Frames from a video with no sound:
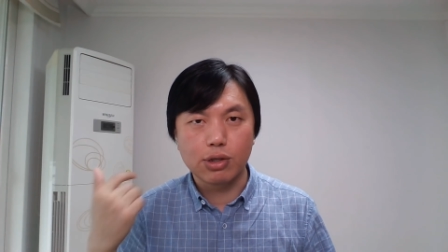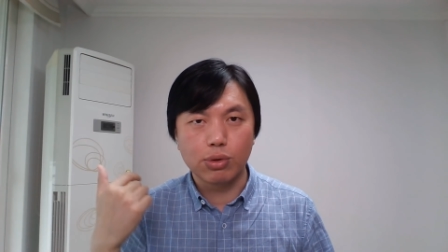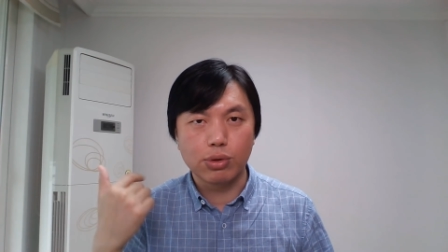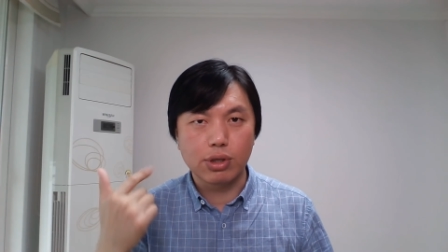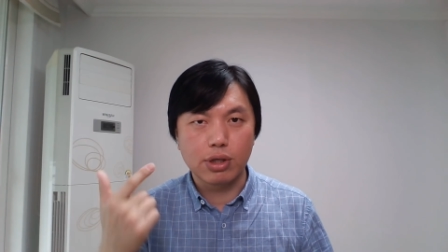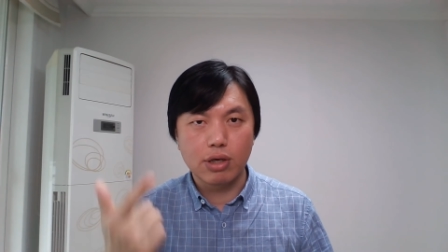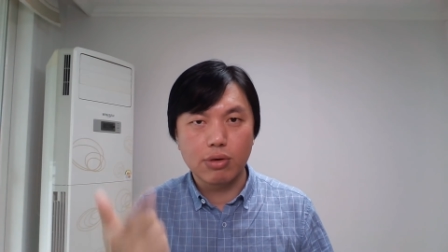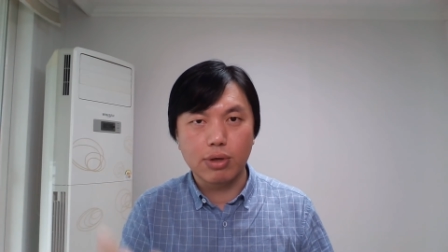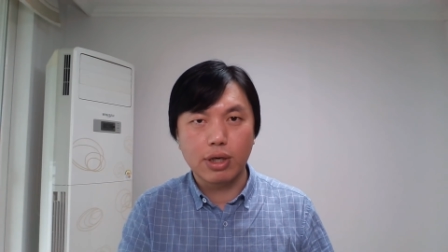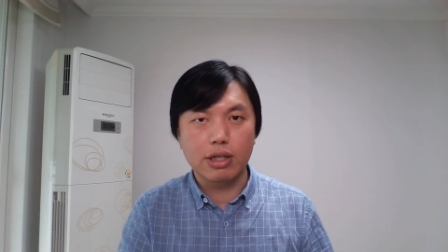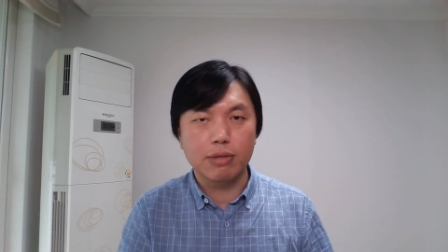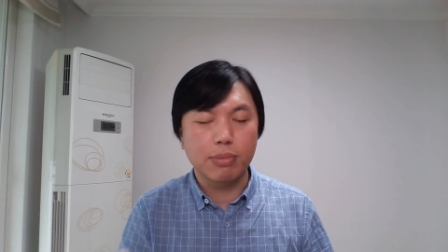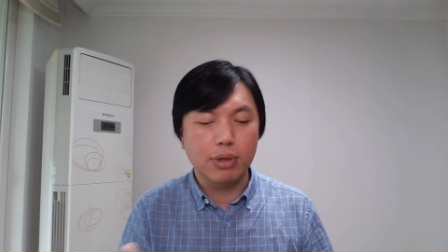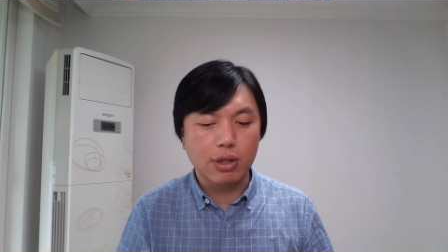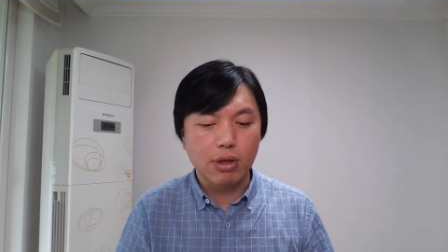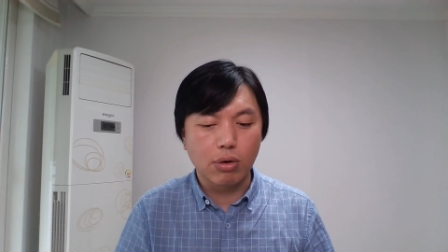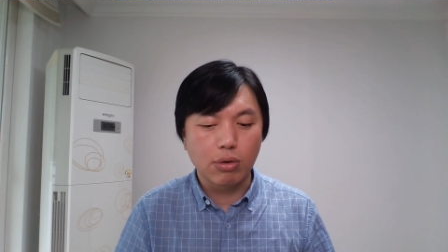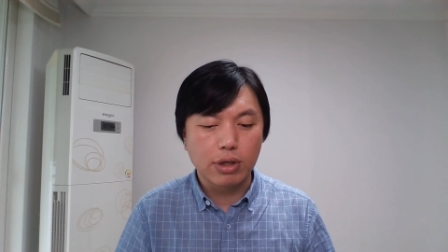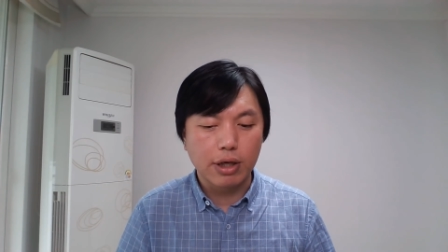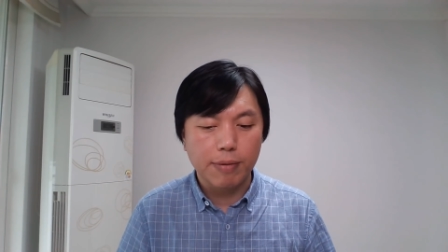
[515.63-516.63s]
有责任我给你们
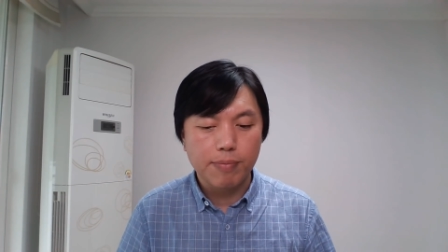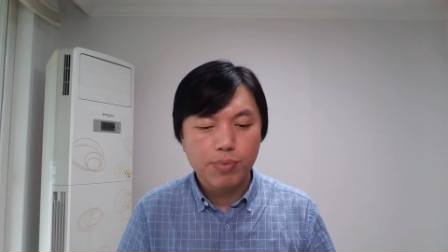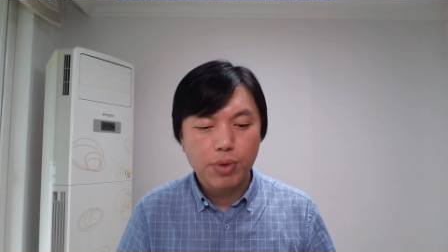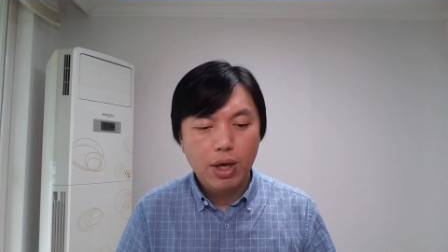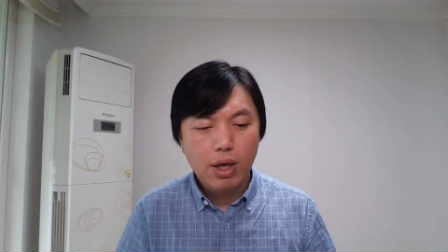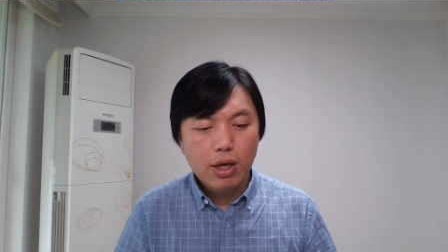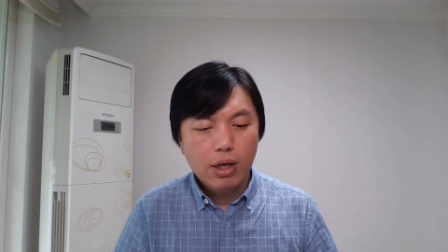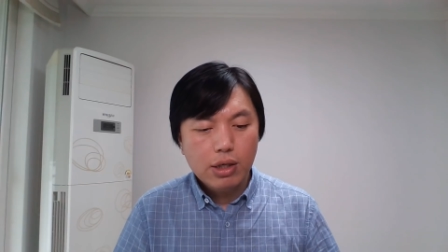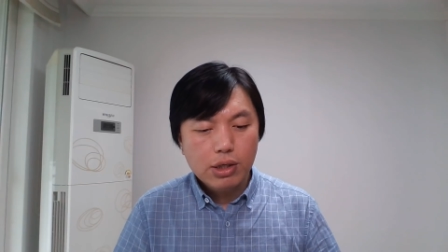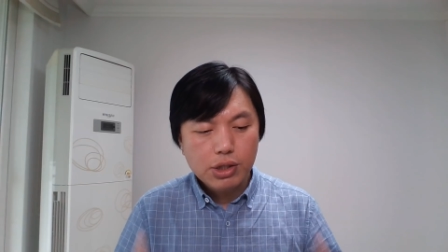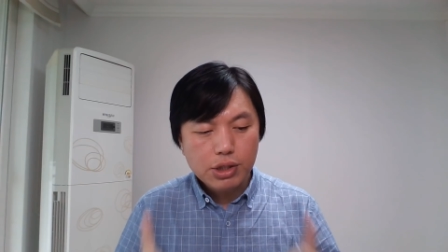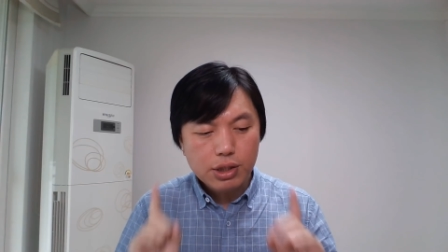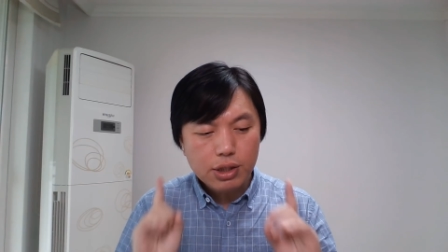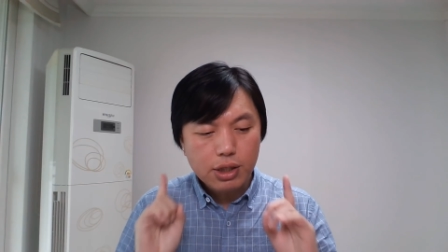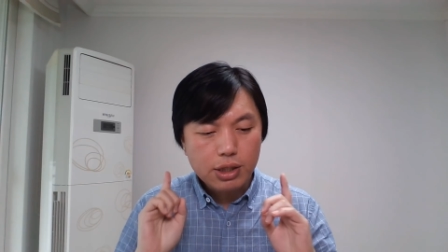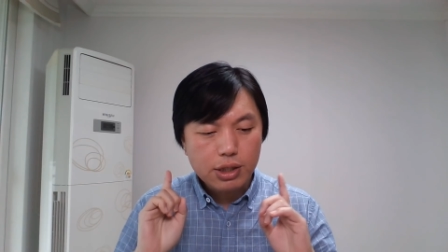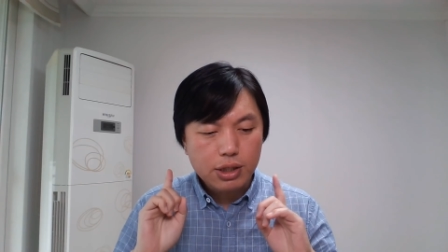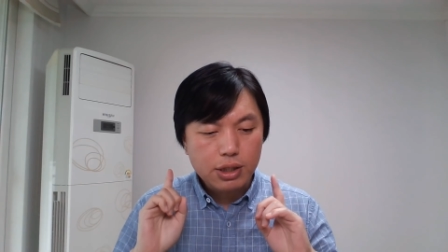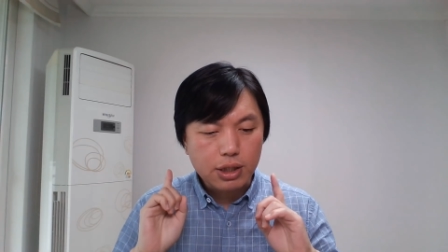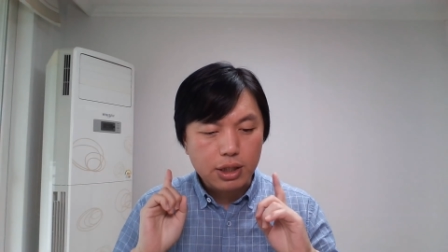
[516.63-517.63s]
兜着，
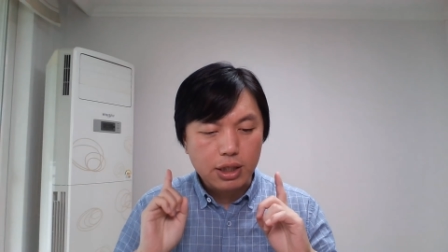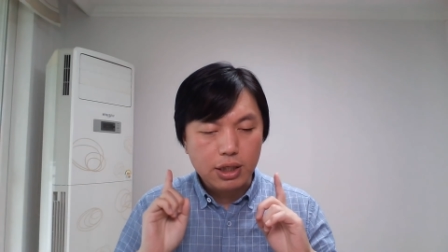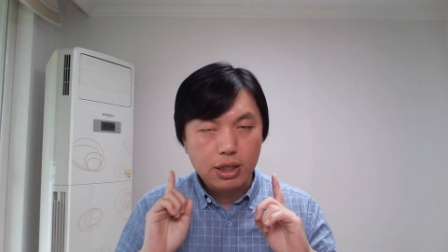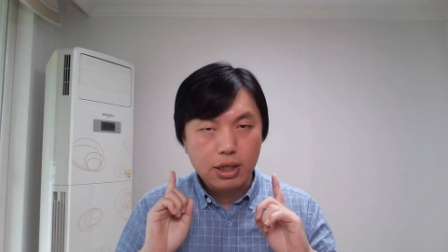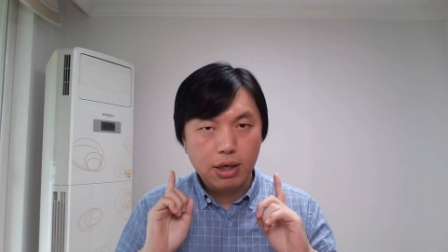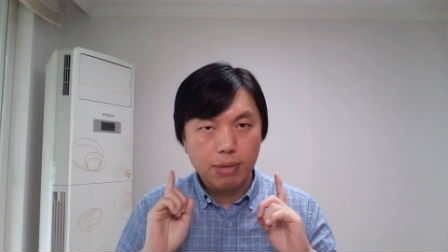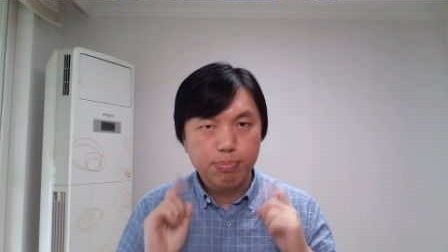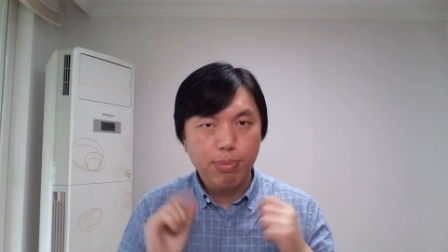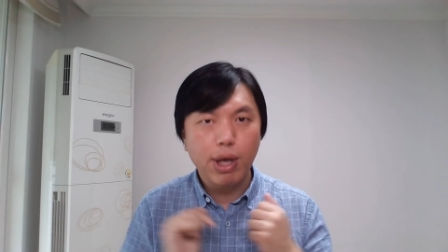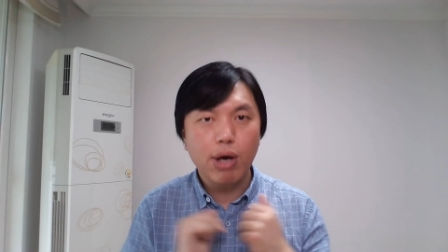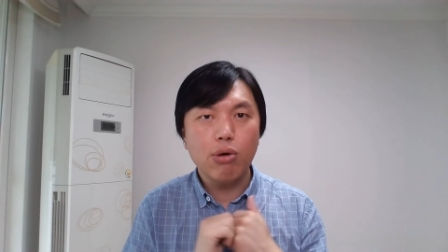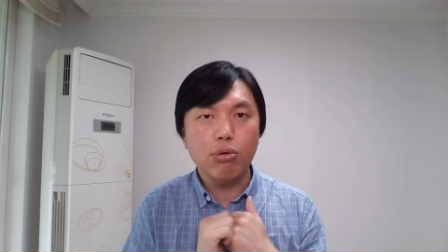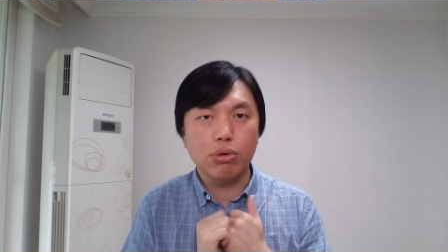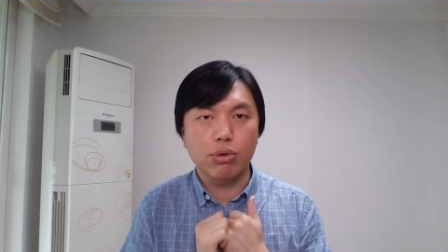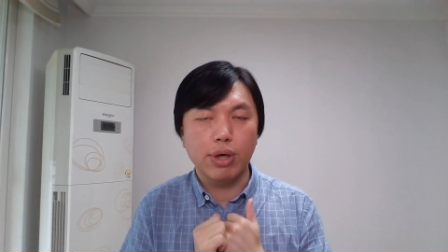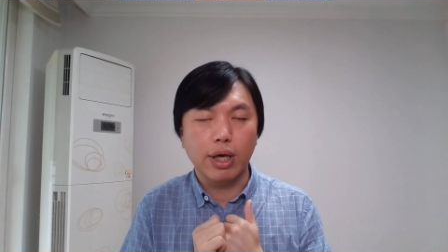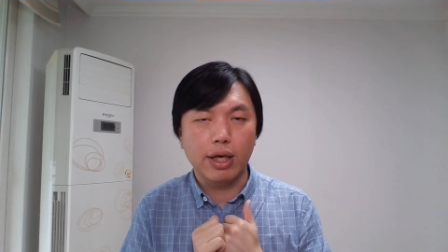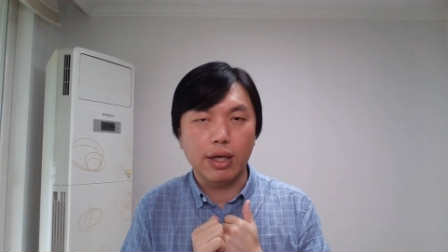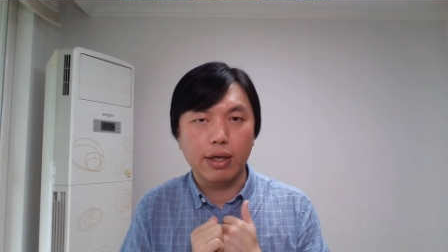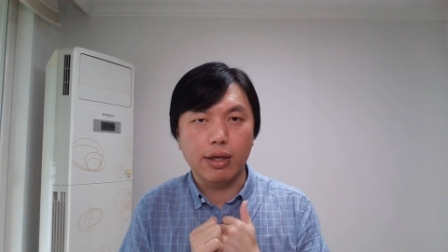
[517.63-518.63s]
这是一个背后的
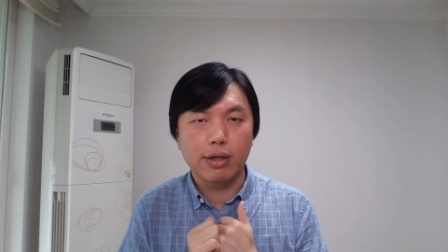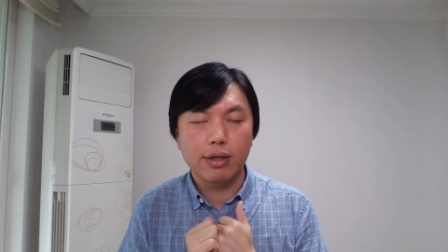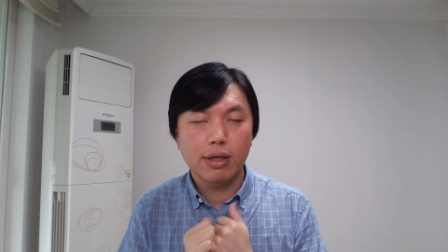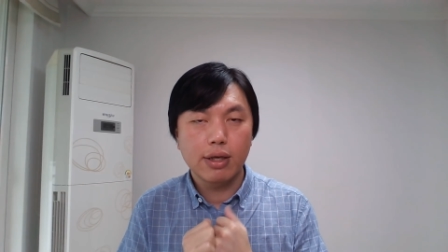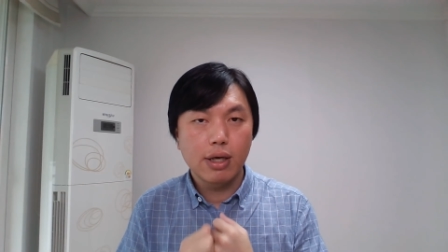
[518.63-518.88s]
原因。